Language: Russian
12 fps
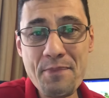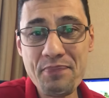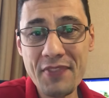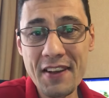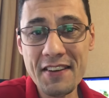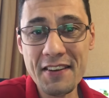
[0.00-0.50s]

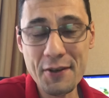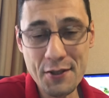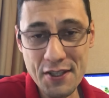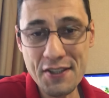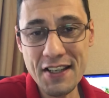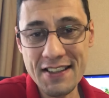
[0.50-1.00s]
э,
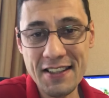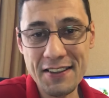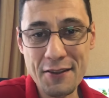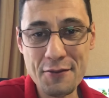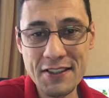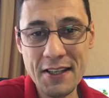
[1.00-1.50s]
очень часто
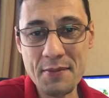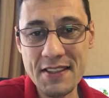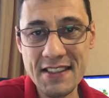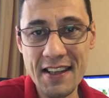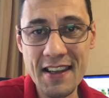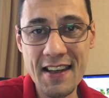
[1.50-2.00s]
на русском
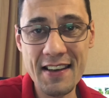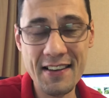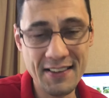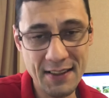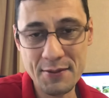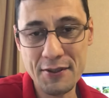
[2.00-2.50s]
языке,
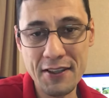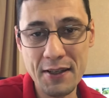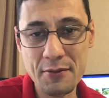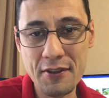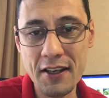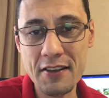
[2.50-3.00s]
к нам столько
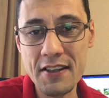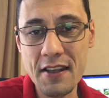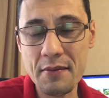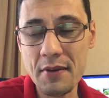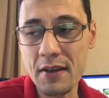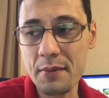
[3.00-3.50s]
много людей
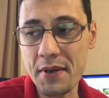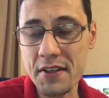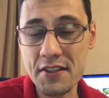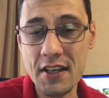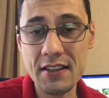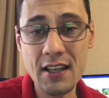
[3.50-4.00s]
приезжает.